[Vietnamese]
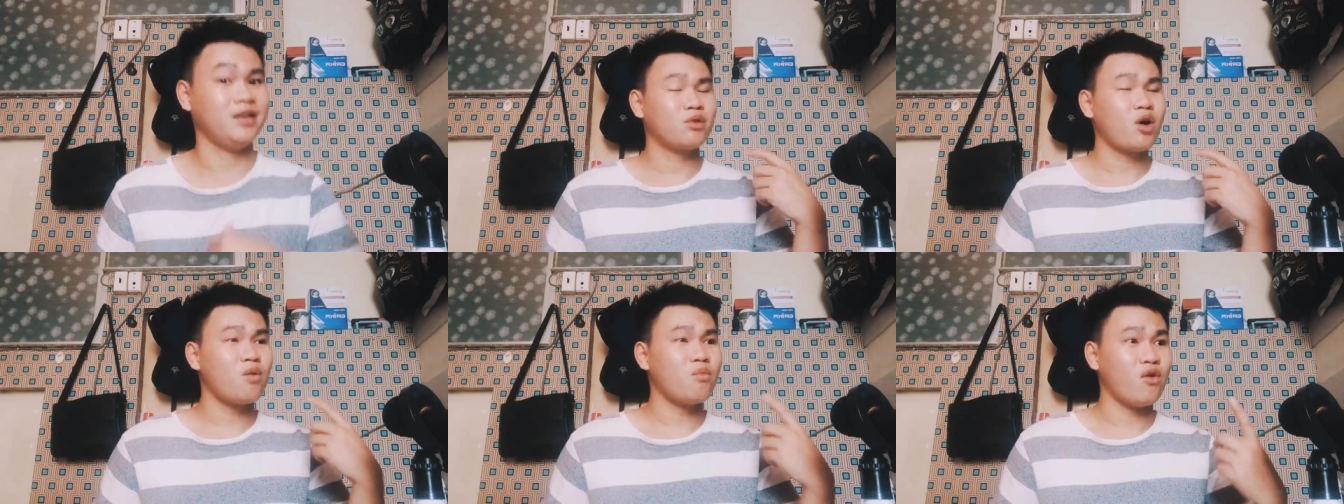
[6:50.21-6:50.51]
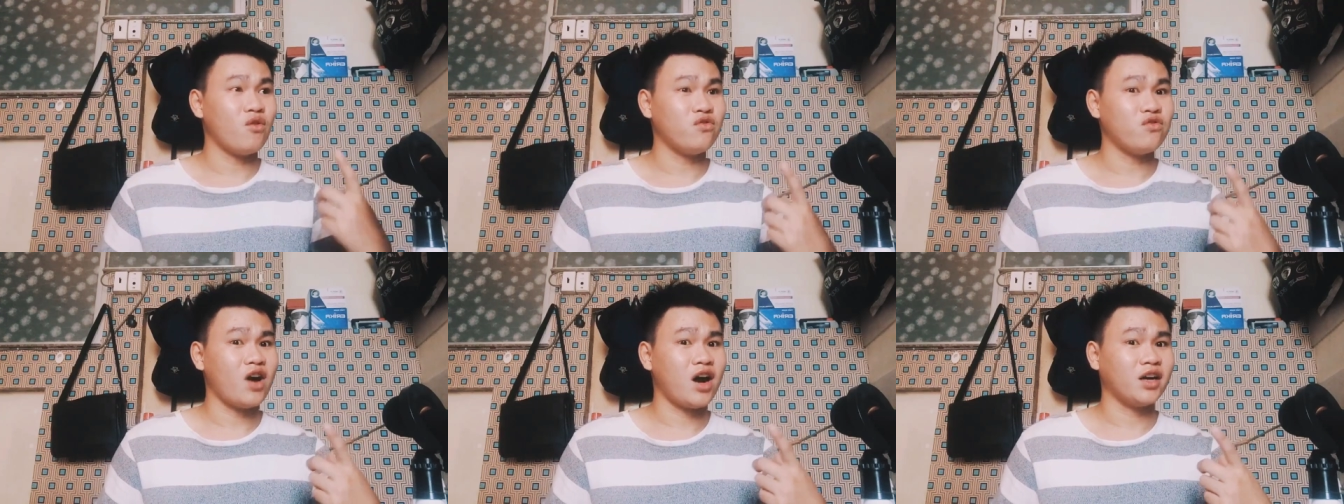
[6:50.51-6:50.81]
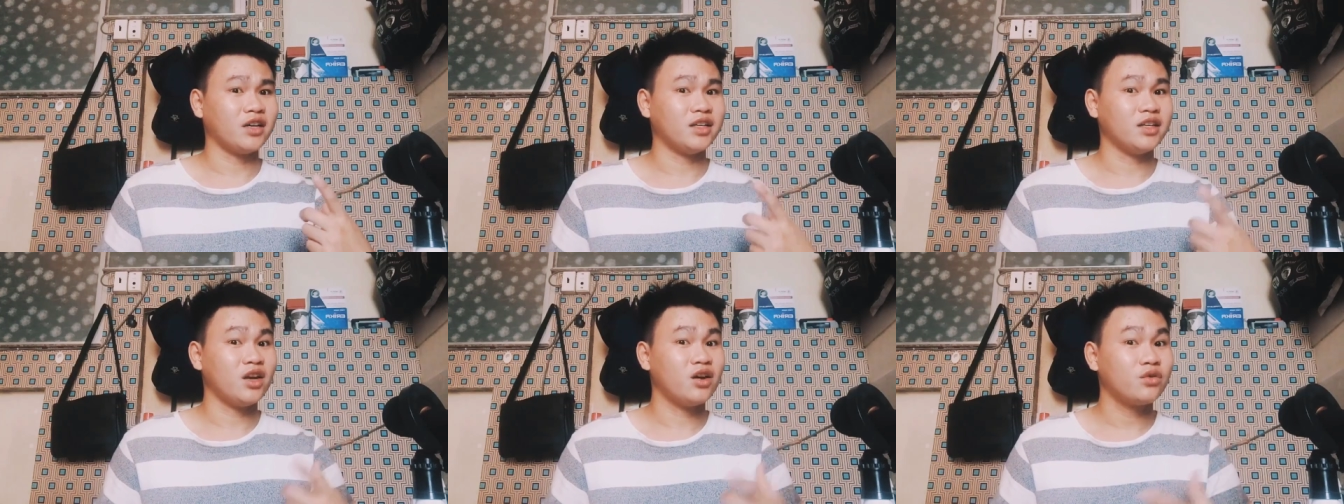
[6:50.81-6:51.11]
có một phần
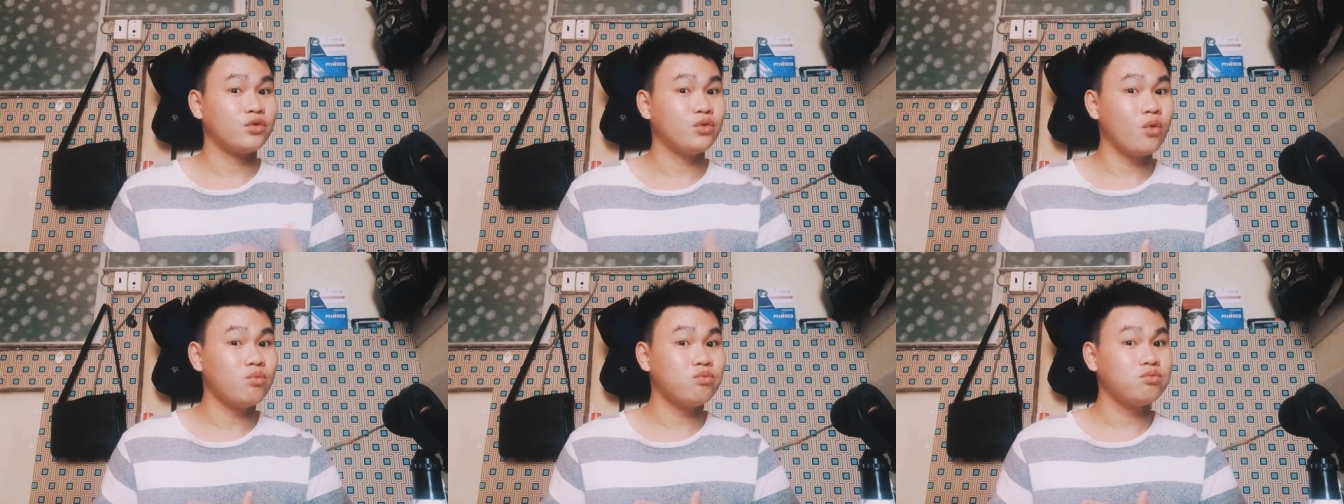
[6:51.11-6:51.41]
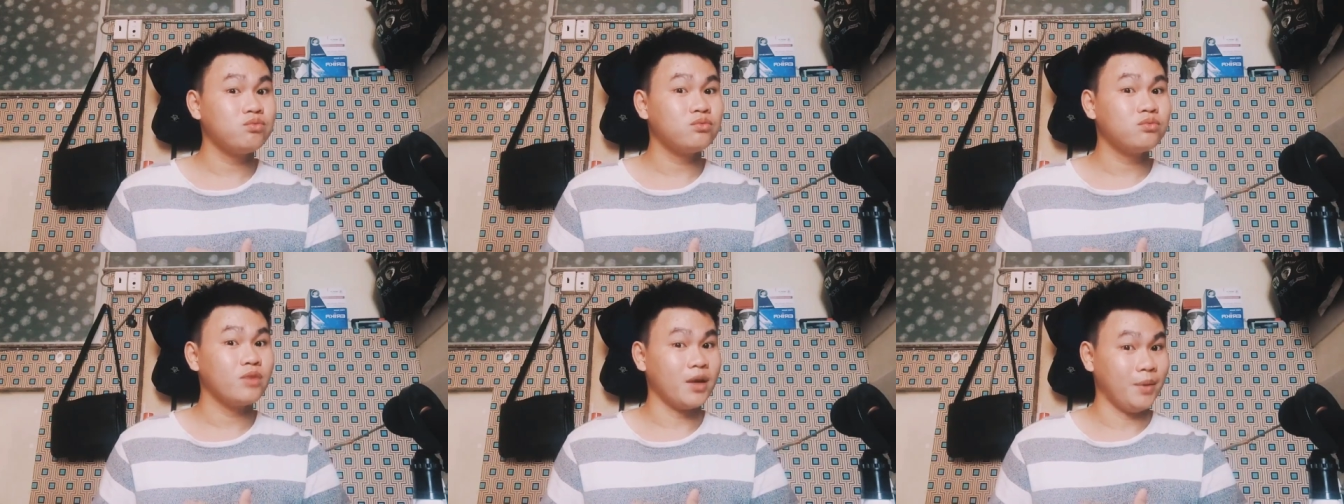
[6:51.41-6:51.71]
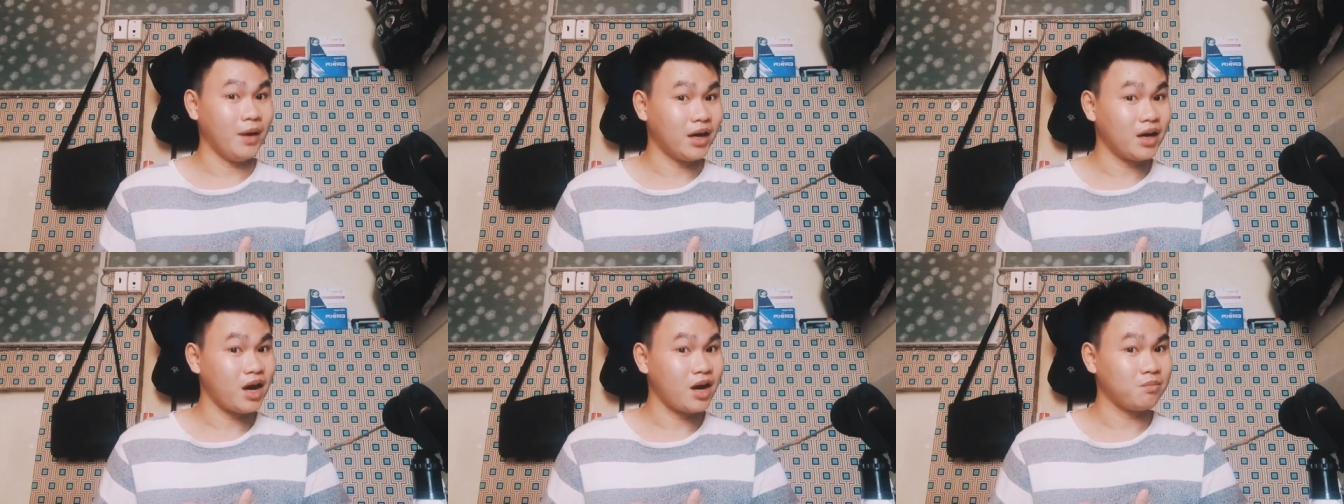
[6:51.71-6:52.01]
gì đó đúng về
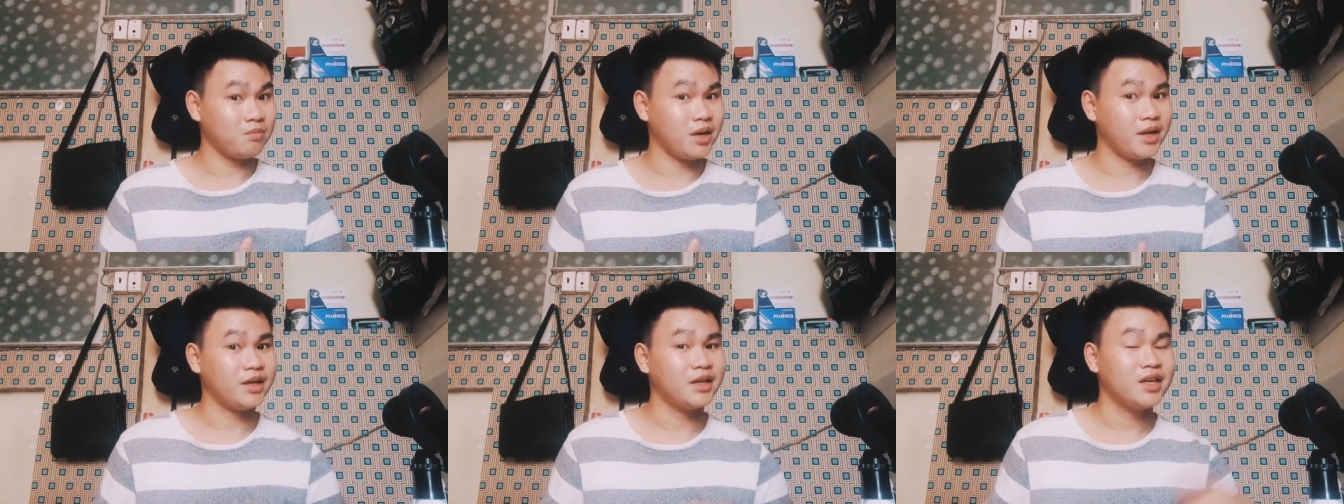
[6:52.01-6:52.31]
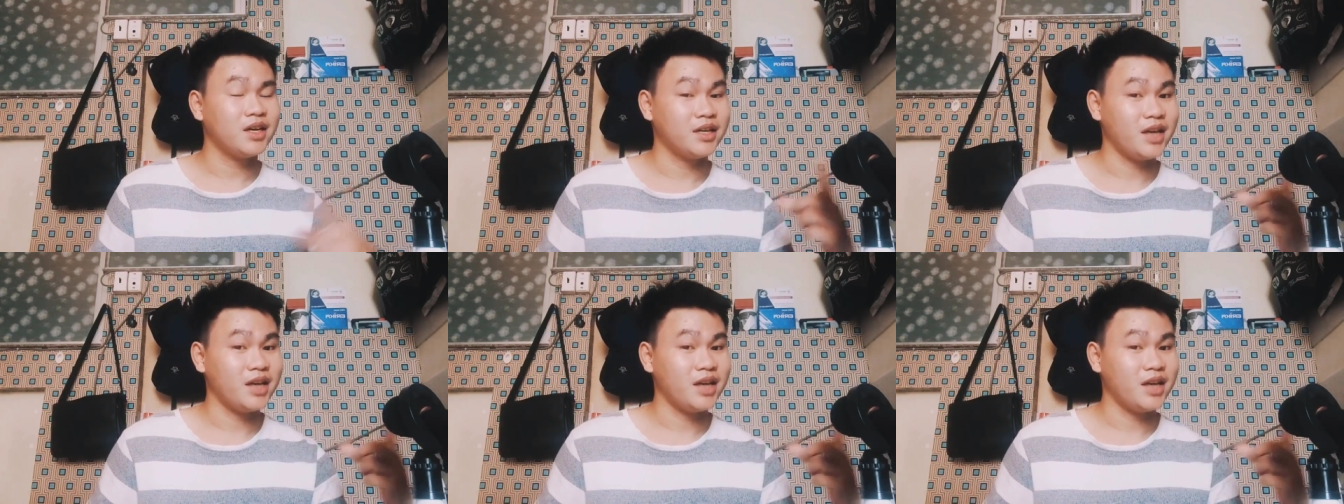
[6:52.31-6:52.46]
bản thân mình